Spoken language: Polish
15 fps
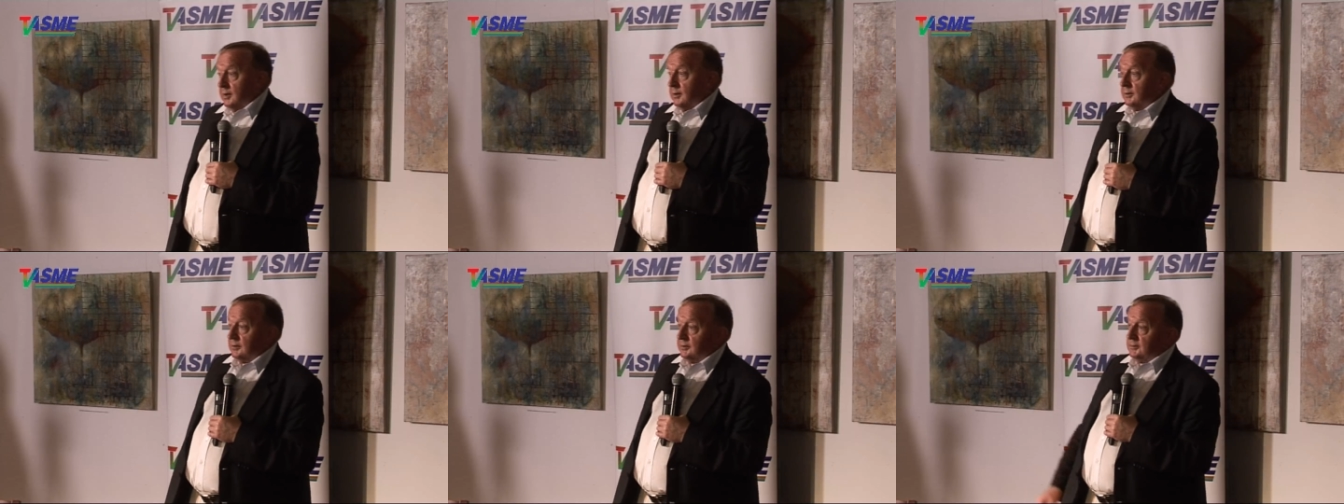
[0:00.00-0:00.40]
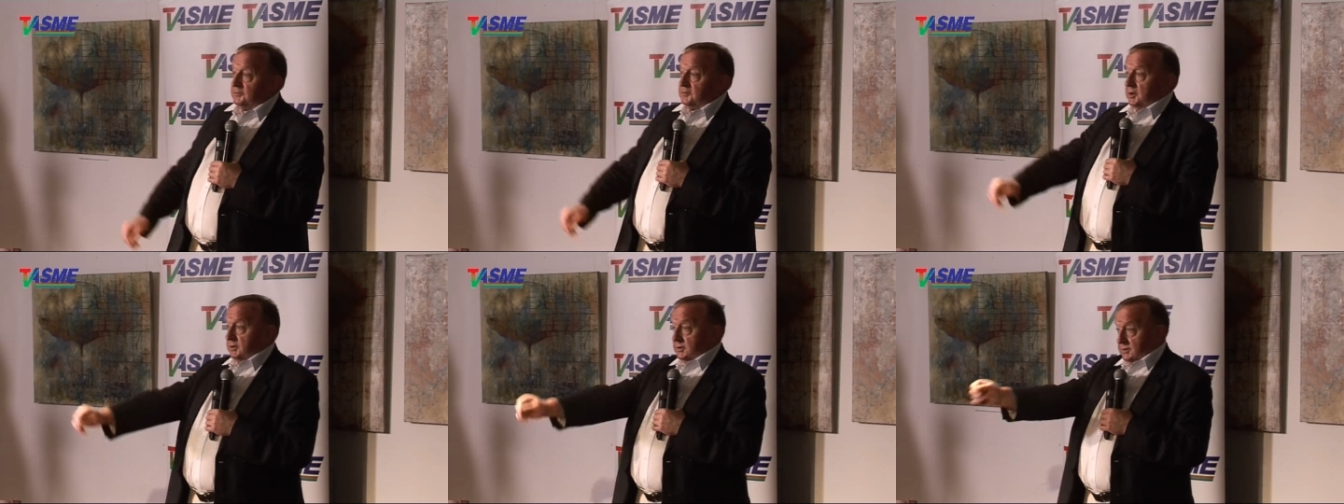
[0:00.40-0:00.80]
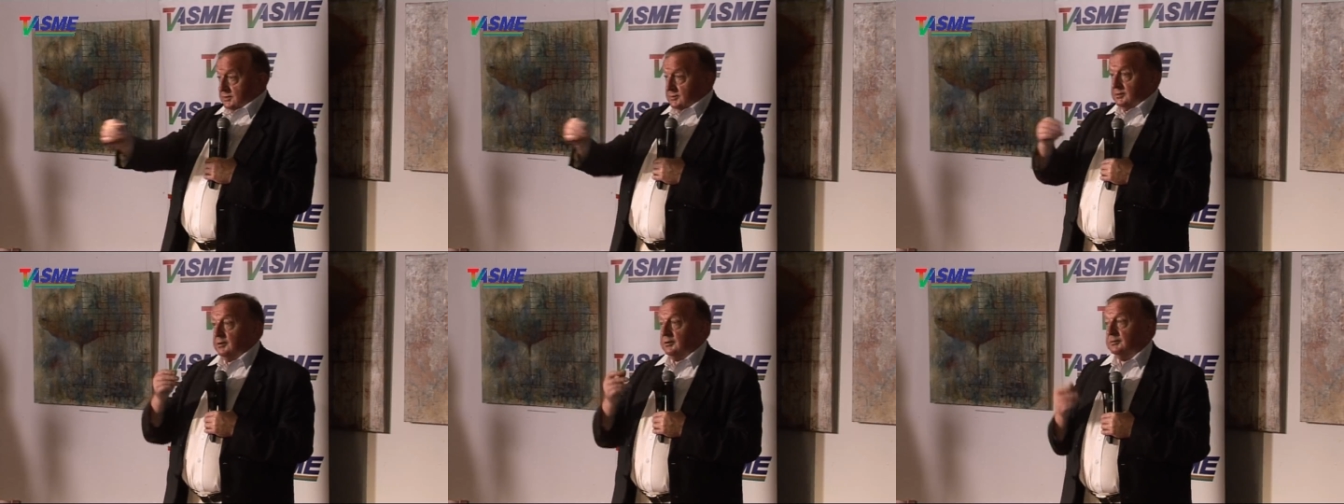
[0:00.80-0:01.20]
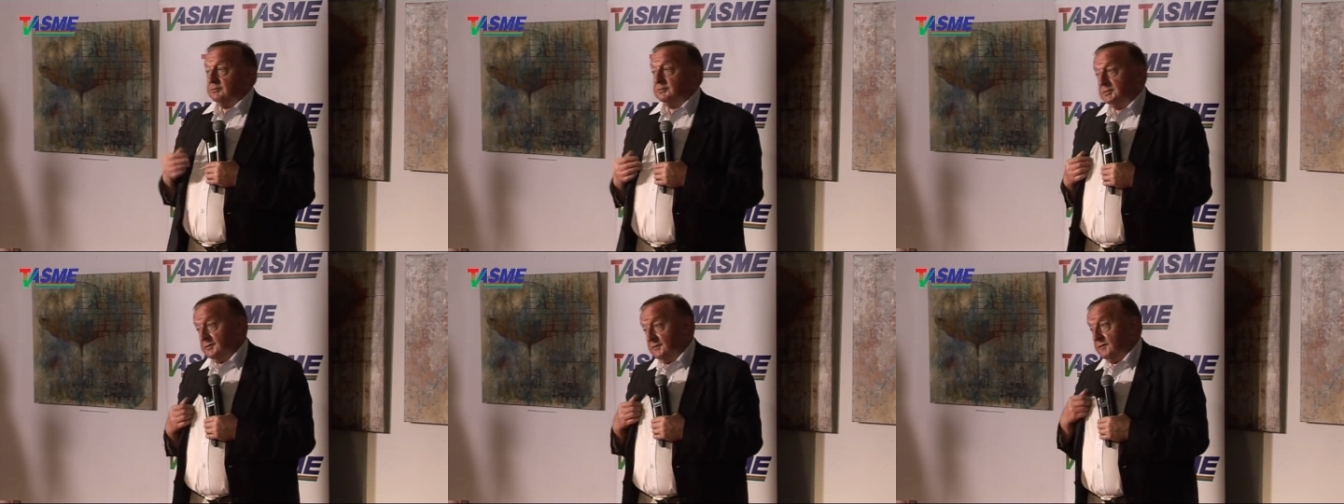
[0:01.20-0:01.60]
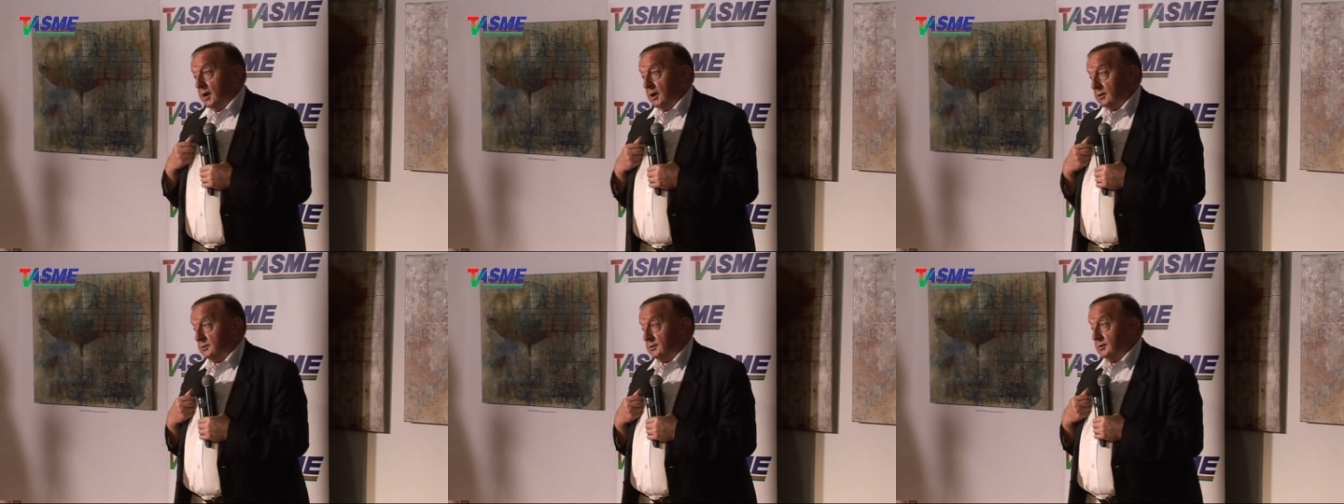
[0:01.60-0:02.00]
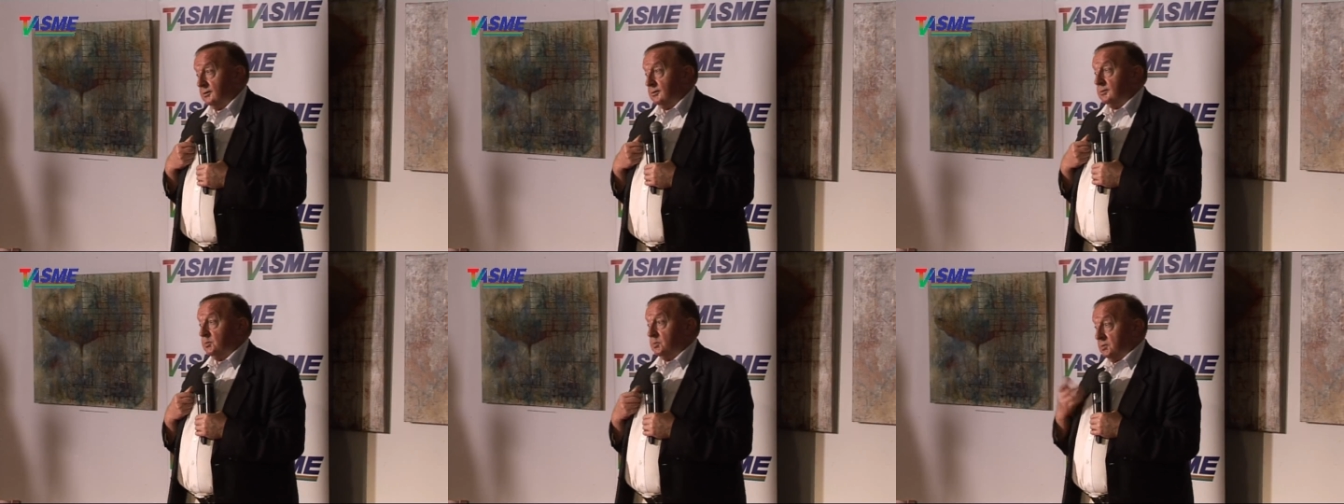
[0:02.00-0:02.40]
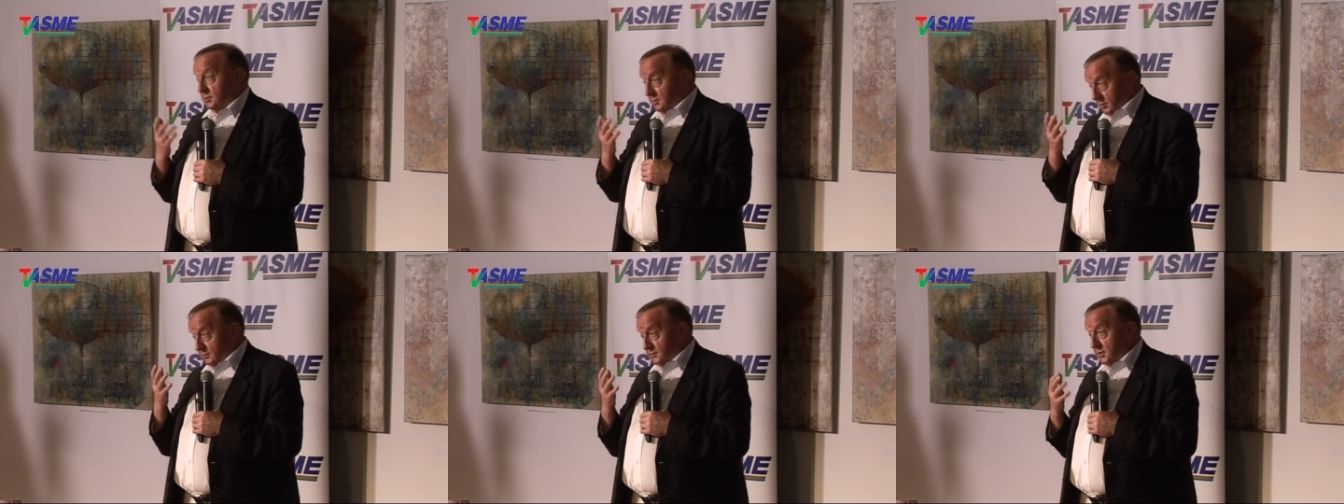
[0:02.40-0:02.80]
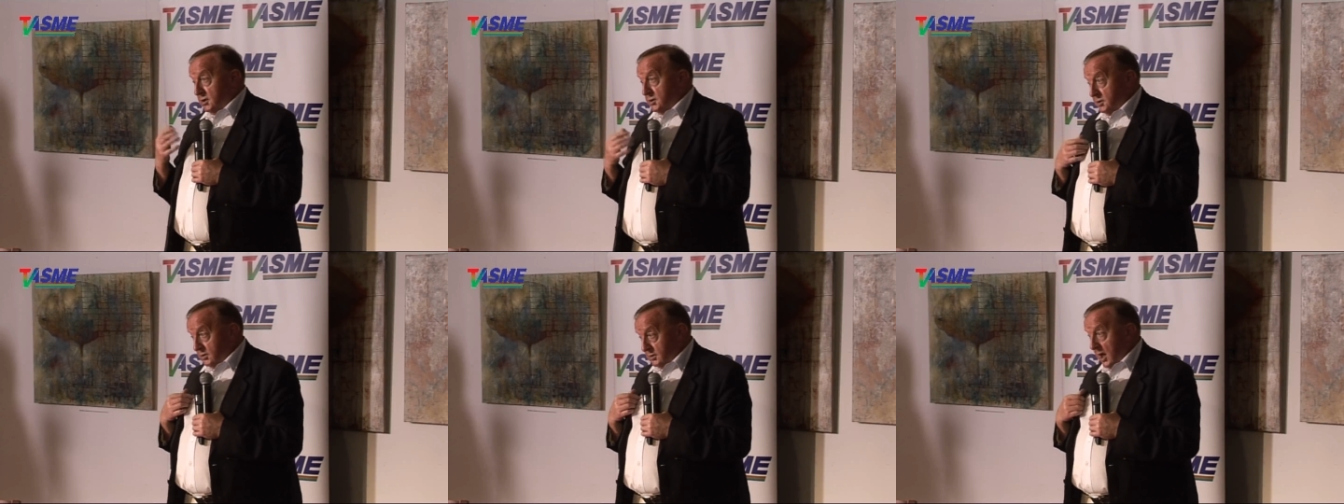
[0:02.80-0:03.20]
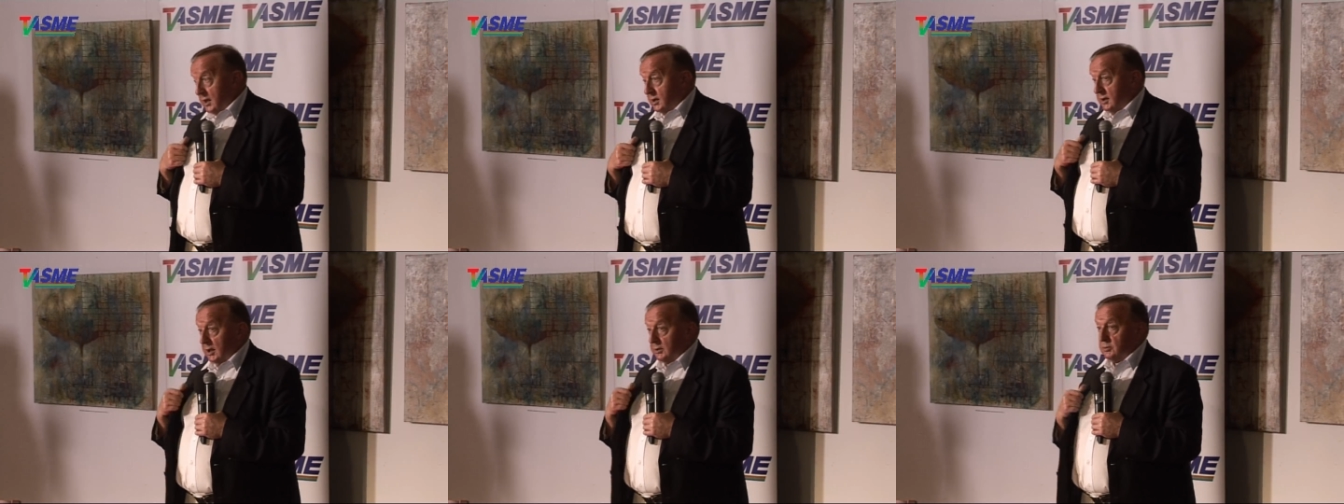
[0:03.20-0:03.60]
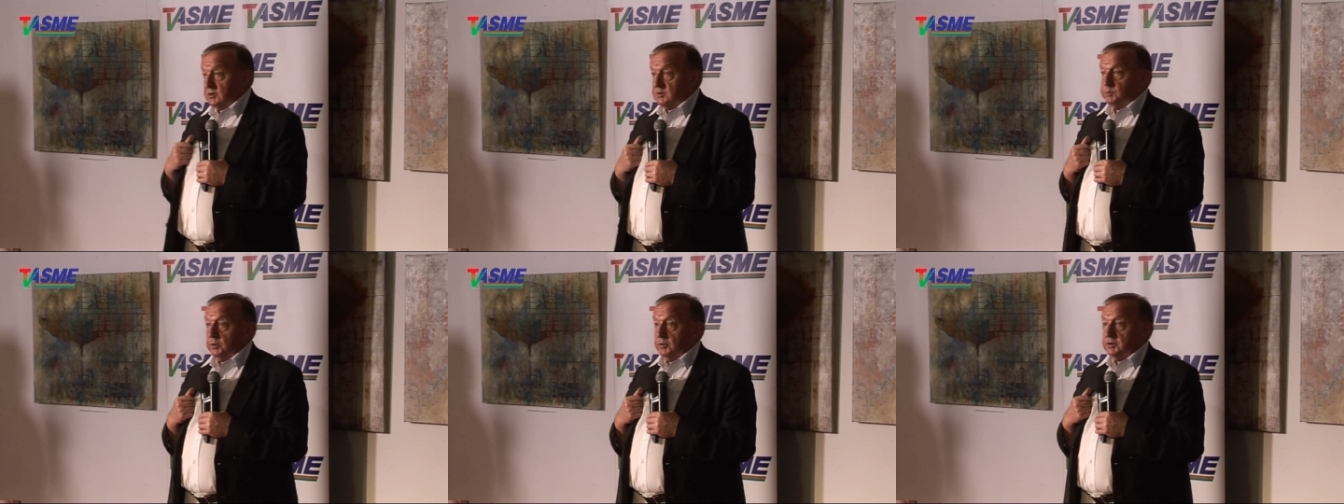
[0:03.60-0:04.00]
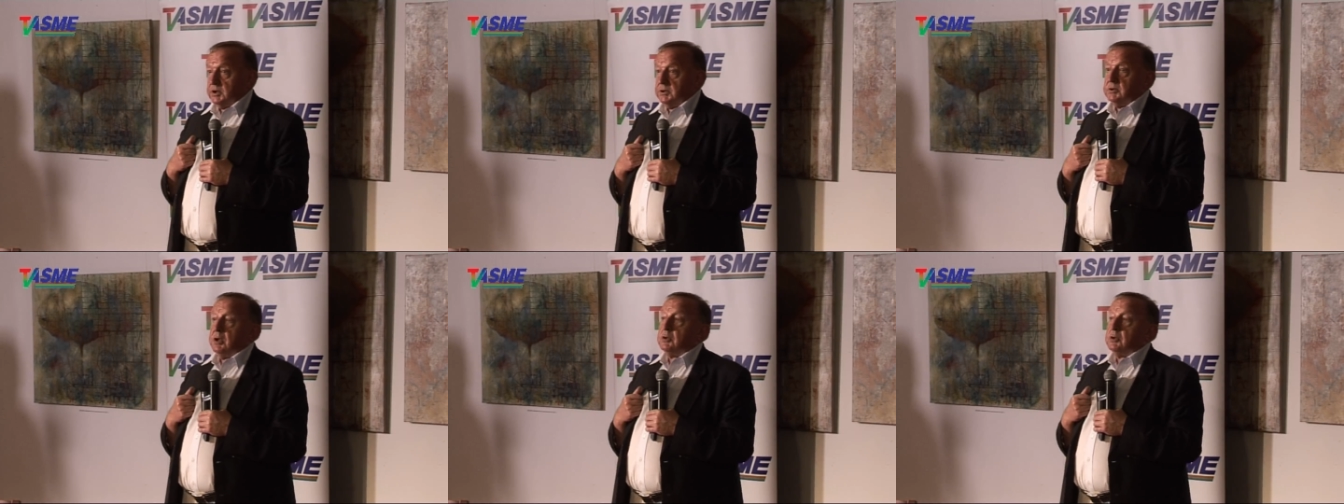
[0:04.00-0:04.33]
Y, więc to warto również i tak na to spojrzeć.